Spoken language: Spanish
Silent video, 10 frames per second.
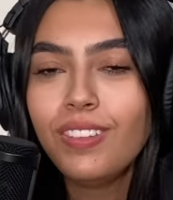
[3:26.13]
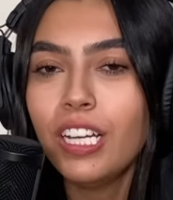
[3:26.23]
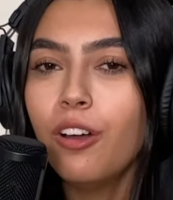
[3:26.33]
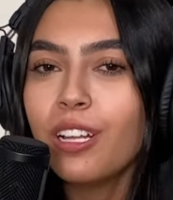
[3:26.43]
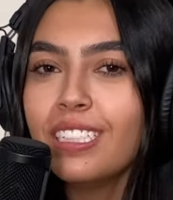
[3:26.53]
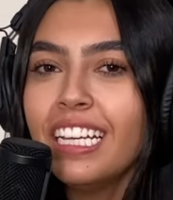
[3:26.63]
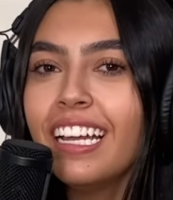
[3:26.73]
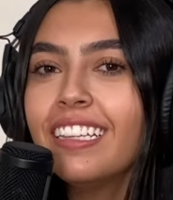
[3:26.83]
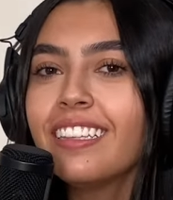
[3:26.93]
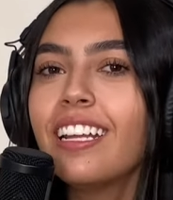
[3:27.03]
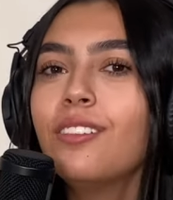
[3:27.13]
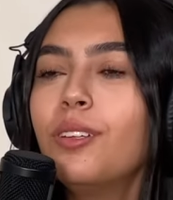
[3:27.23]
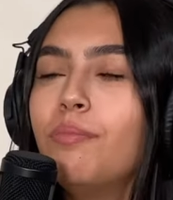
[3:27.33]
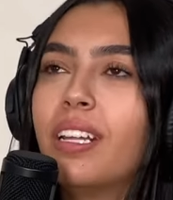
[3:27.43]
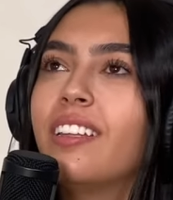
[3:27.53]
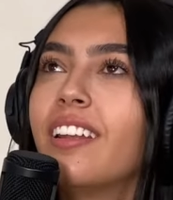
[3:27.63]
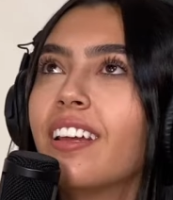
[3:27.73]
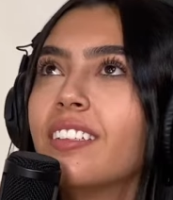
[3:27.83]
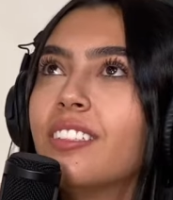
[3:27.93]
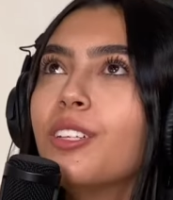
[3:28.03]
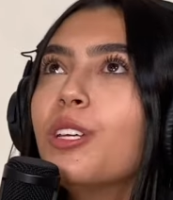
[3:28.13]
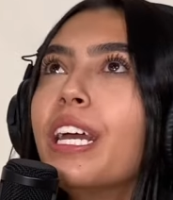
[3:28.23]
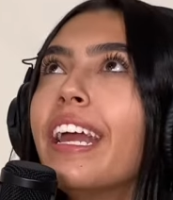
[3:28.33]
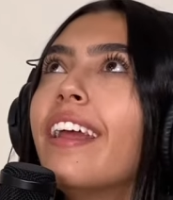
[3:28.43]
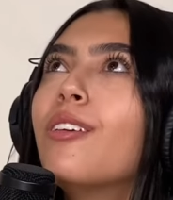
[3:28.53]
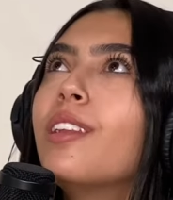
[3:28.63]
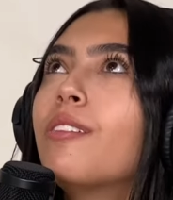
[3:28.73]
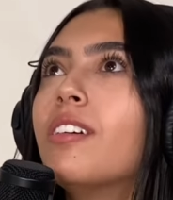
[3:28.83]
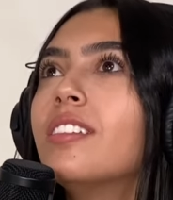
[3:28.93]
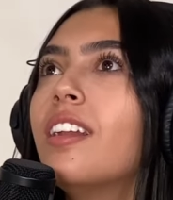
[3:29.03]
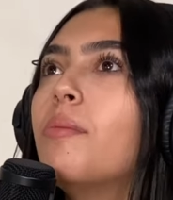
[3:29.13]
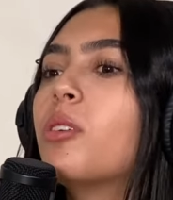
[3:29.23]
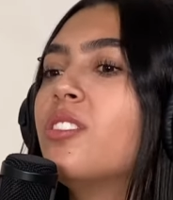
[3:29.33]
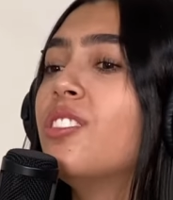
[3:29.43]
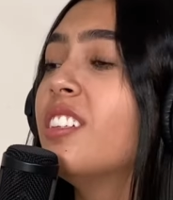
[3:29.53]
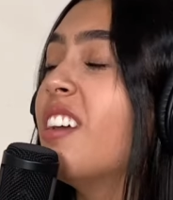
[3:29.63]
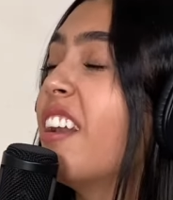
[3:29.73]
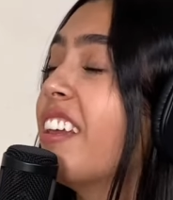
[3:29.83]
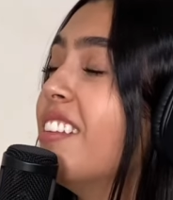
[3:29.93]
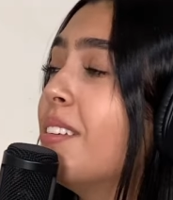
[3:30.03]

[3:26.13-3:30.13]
ahora sí, entrando en materia, esto de los lenguajes del amor, ¿de dónde sale? ¿Quién se